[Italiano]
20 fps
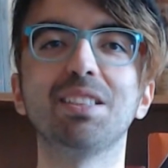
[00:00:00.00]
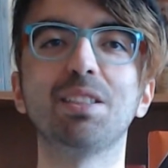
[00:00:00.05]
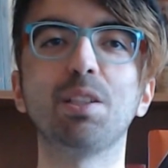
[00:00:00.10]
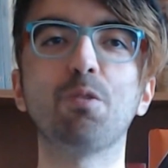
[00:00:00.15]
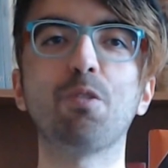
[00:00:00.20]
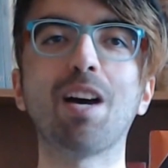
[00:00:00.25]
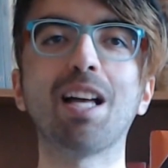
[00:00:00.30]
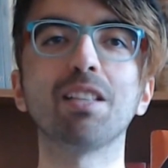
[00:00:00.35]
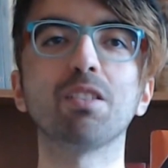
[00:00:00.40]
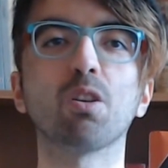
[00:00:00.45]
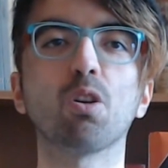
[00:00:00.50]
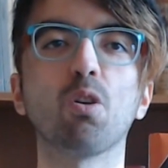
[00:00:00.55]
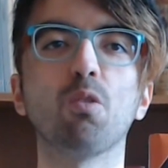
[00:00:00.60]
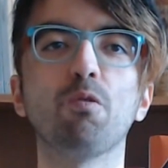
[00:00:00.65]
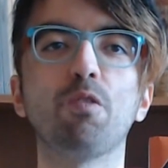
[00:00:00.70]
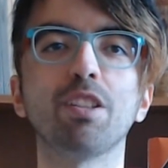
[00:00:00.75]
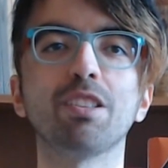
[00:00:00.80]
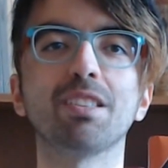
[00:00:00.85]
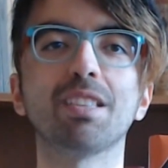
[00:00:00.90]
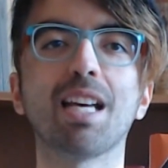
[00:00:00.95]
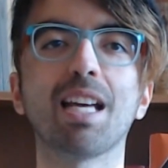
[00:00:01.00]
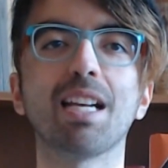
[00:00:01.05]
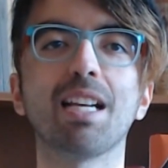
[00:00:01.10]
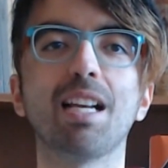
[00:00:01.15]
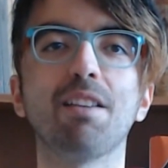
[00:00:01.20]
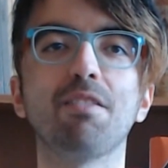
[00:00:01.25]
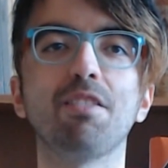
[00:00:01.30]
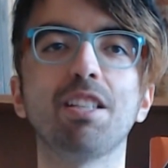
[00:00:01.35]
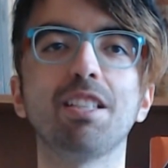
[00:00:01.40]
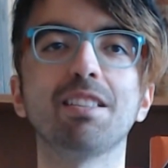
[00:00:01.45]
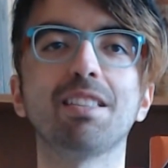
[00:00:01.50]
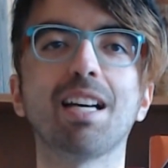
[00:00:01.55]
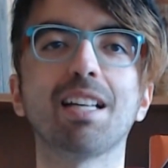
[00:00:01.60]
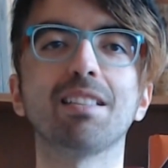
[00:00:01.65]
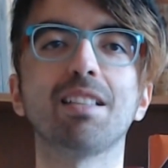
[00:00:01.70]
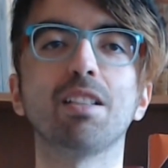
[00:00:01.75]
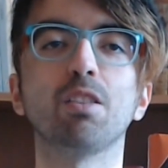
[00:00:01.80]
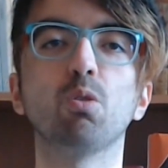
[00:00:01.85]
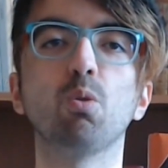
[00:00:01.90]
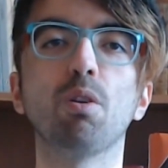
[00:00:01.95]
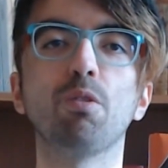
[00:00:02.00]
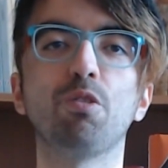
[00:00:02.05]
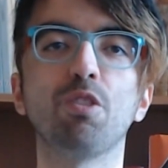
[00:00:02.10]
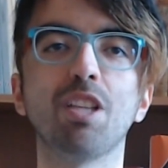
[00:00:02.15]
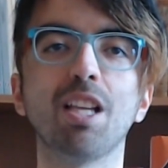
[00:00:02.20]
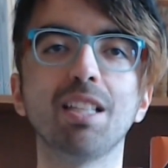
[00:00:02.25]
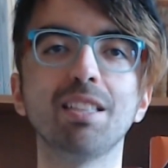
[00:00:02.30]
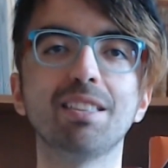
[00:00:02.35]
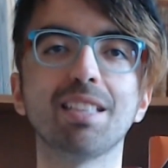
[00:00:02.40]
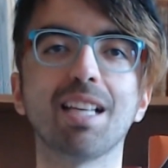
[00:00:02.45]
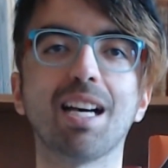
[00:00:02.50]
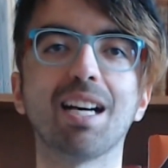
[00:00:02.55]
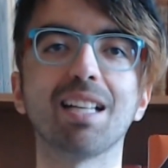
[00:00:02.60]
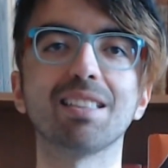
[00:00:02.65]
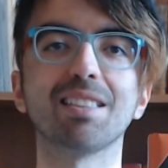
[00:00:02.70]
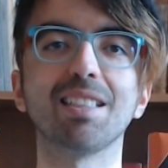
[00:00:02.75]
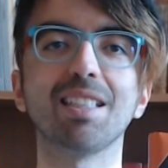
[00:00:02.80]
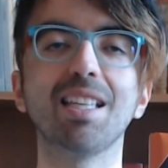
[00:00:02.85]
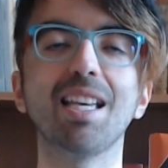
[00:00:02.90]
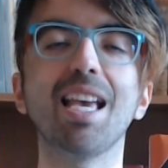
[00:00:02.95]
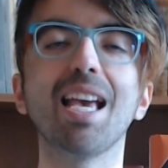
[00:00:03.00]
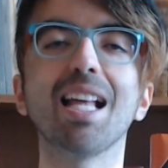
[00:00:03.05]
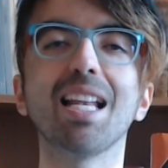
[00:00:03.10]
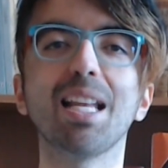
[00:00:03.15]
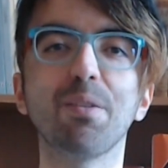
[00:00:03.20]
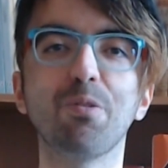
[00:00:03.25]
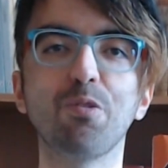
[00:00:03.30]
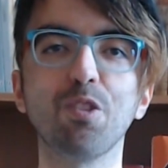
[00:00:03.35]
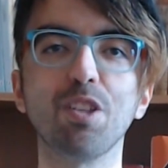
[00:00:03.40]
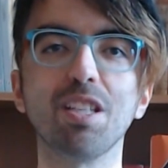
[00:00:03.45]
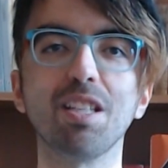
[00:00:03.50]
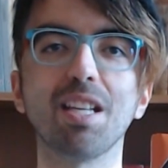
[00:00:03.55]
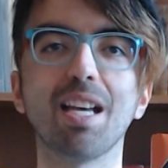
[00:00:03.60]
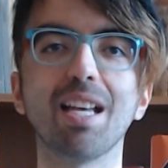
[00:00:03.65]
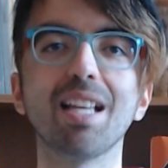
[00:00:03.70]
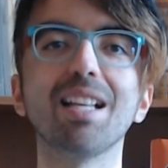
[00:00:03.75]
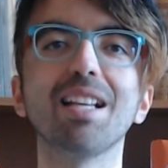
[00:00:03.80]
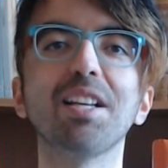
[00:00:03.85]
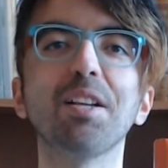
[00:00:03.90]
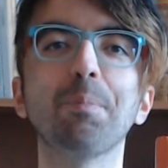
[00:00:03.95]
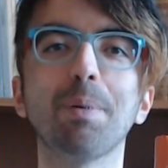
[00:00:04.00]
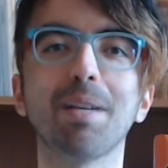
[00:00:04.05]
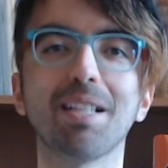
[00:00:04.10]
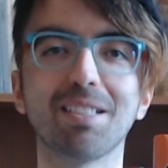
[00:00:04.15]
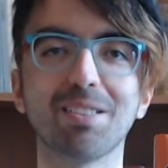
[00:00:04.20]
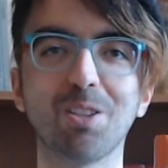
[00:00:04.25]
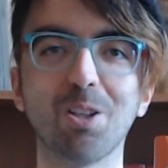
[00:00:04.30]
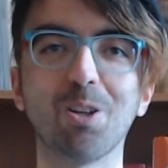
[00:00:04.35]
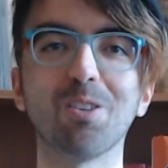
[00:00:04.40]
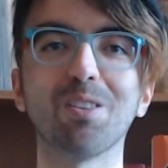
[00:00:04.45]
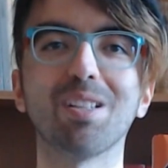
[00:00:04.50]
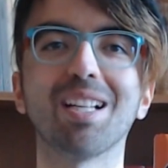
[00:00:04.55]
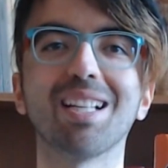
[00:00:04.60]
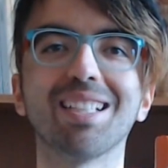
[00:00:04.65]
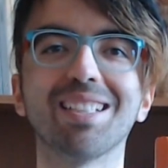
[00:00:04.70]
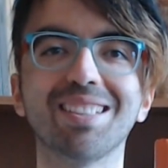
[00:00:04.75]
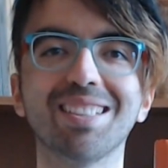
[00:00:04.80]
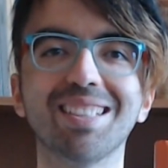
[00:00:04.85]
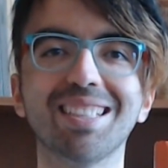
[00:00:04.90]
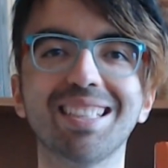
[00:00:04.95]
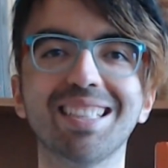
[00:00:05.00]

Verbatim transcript: Si fanno confessare la verità dai due fidanzati e alla fine li perdona.